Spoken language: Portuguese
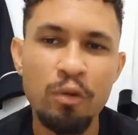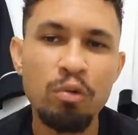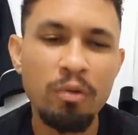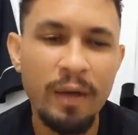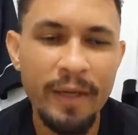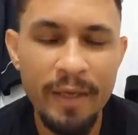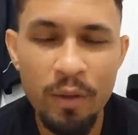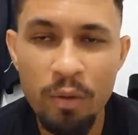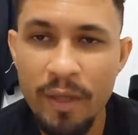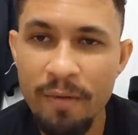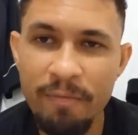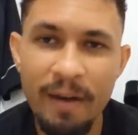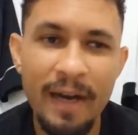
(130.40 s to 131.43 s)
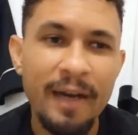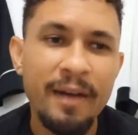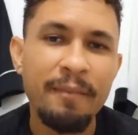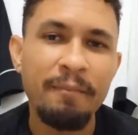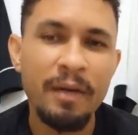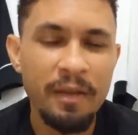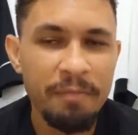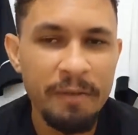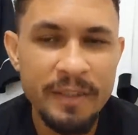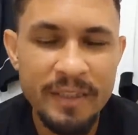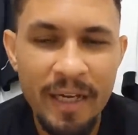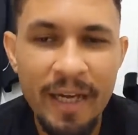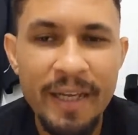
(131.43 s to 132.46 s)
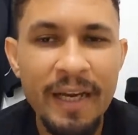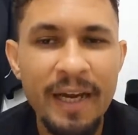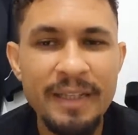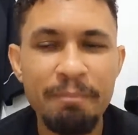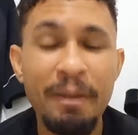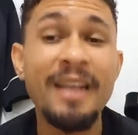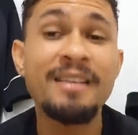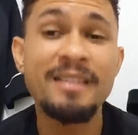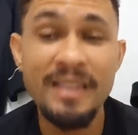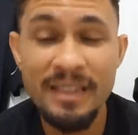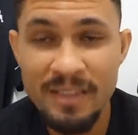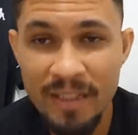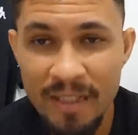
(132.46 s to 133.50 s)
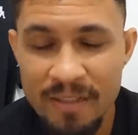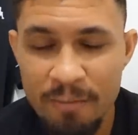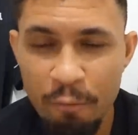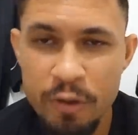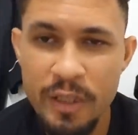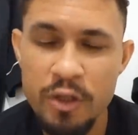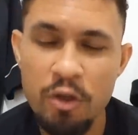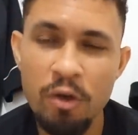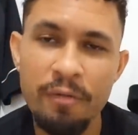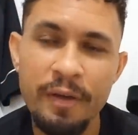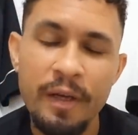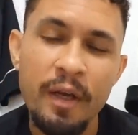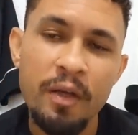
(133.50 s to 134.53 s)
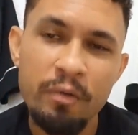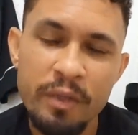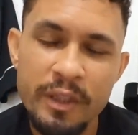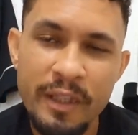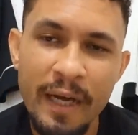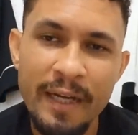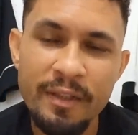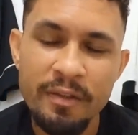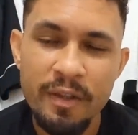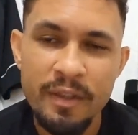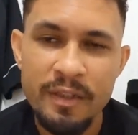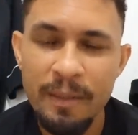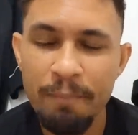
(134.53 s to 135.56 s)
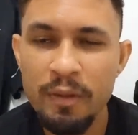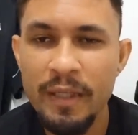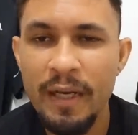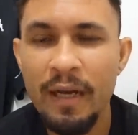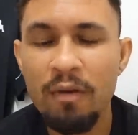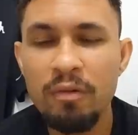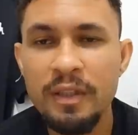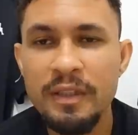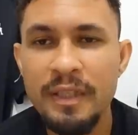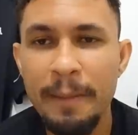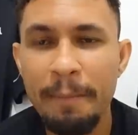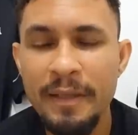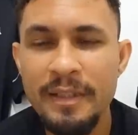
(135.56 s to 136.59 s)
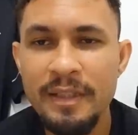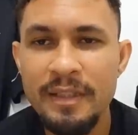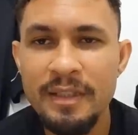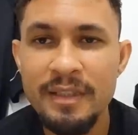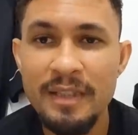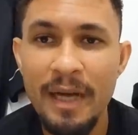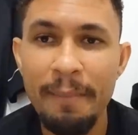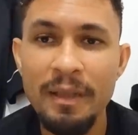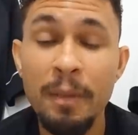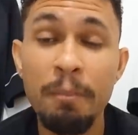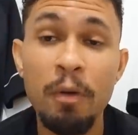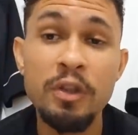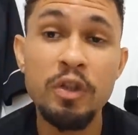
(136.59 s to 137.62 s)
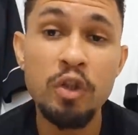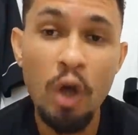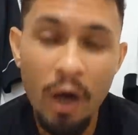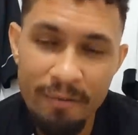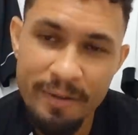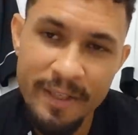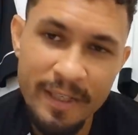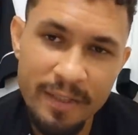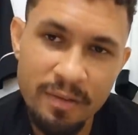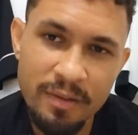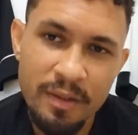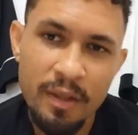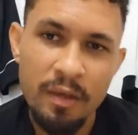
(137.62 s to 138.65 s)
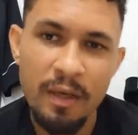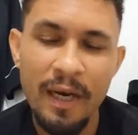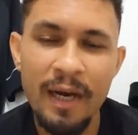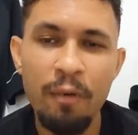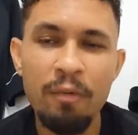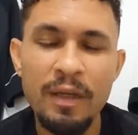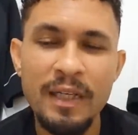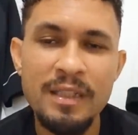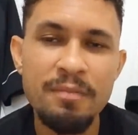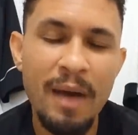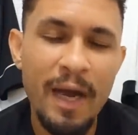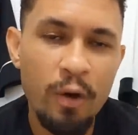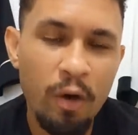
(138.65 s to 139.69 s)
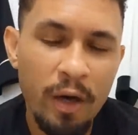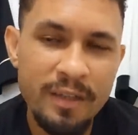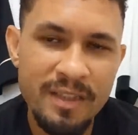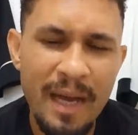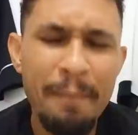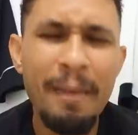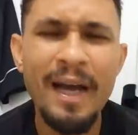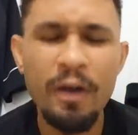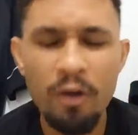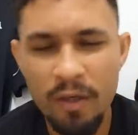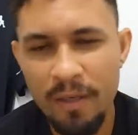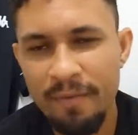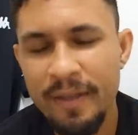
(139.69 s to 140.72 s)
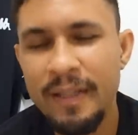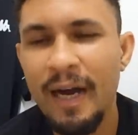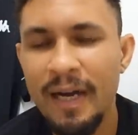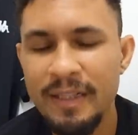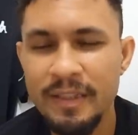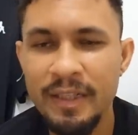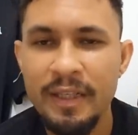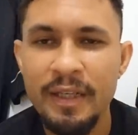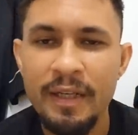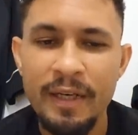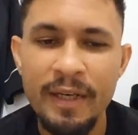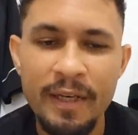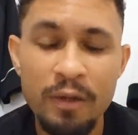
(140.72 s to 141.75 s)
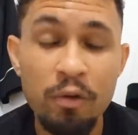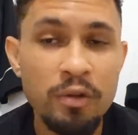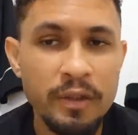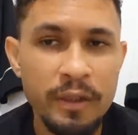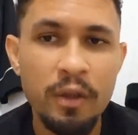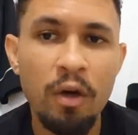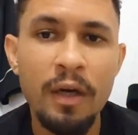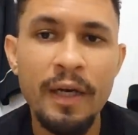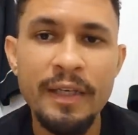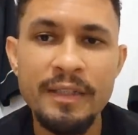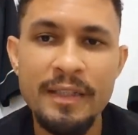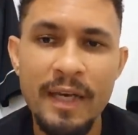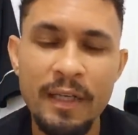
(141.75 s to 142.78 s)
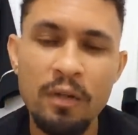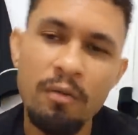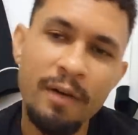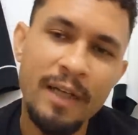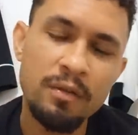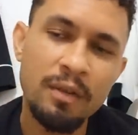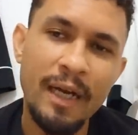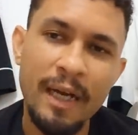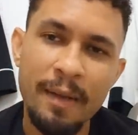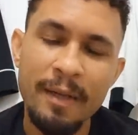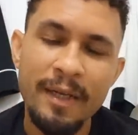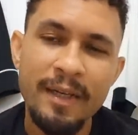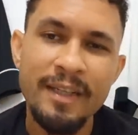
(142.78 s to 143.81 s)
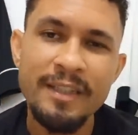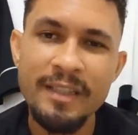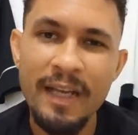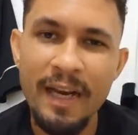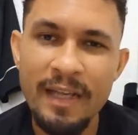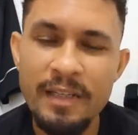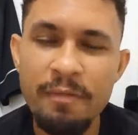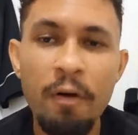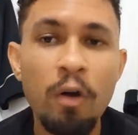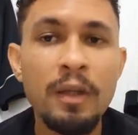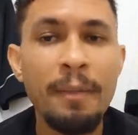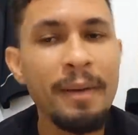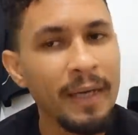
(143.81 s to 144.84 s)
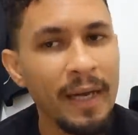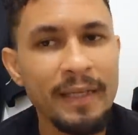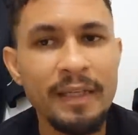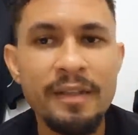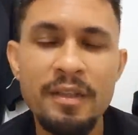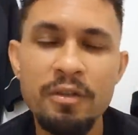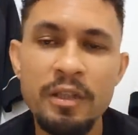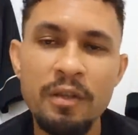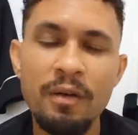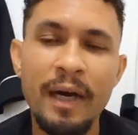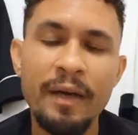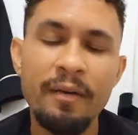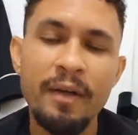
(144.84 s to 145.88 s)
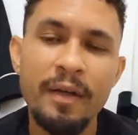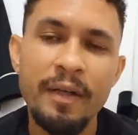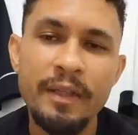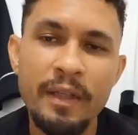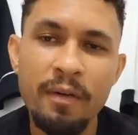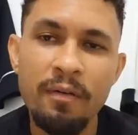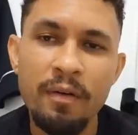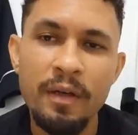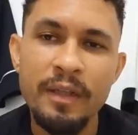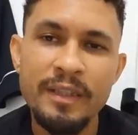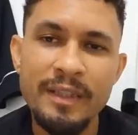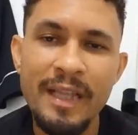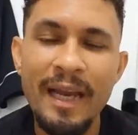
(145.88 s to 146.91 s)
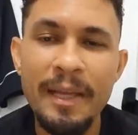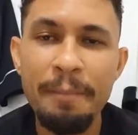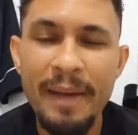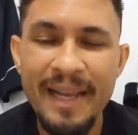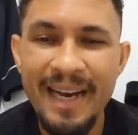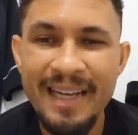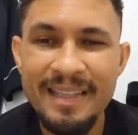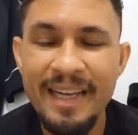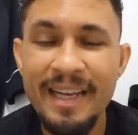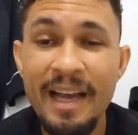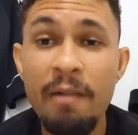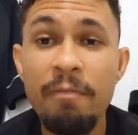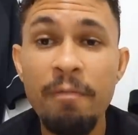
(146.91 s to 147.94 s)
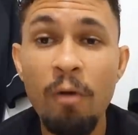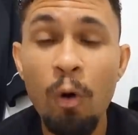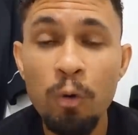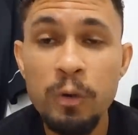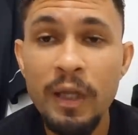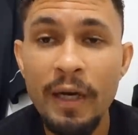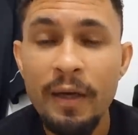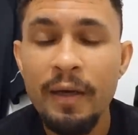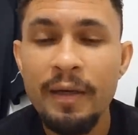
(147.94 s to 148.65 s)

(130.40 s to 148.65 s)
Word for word: tudo aquilo que vá manifestar aí a presença das Forças Jovem no estádio, já poderá acontecer a partir desse sábado, após nove anos, a uma das maiores, né, a maior na verdade, né, é, torcida organizada do Vasco da Gama, estará de volta à bancada de São Januário. Então está liberada aí a volta